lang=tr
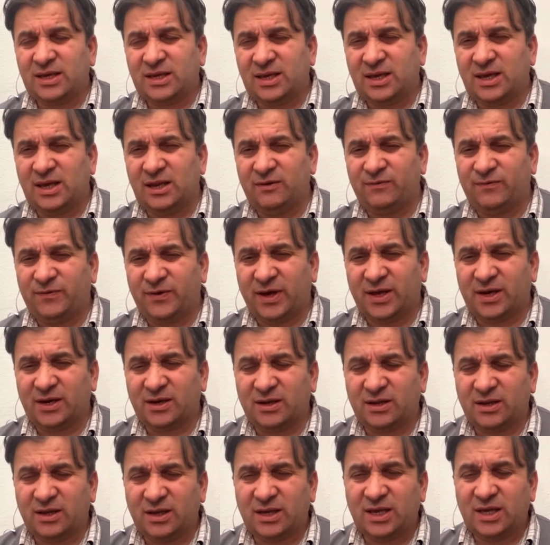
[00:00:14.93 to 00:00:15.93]
Hilfer
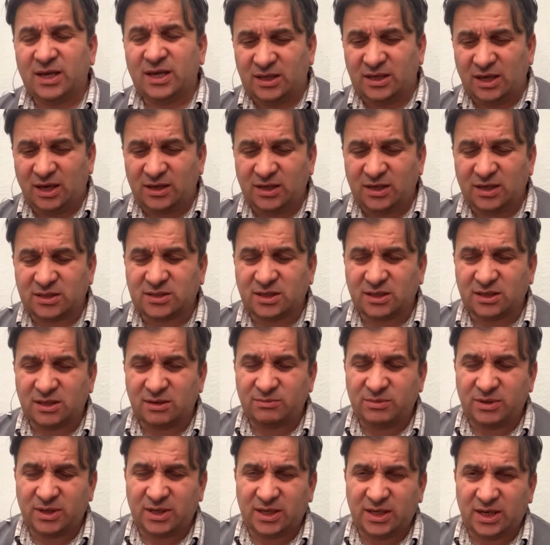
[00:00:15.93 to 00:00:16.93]
ya yasada
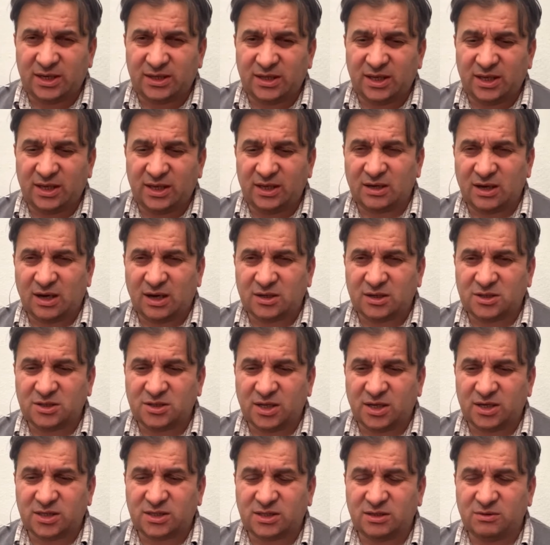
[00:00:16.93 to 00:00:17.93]
bir yerde
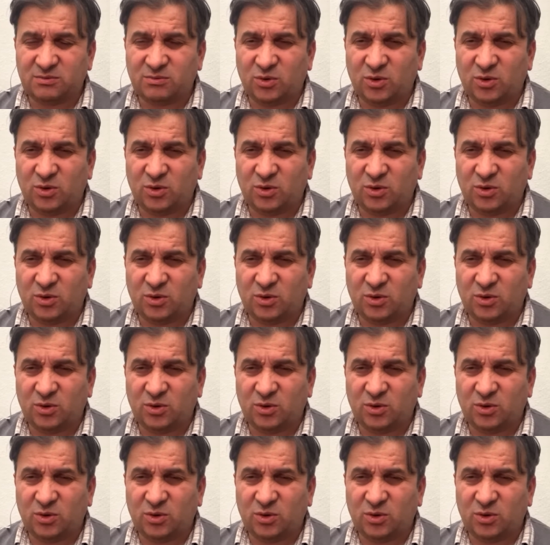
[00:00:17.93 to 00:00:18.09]
karşılaştım.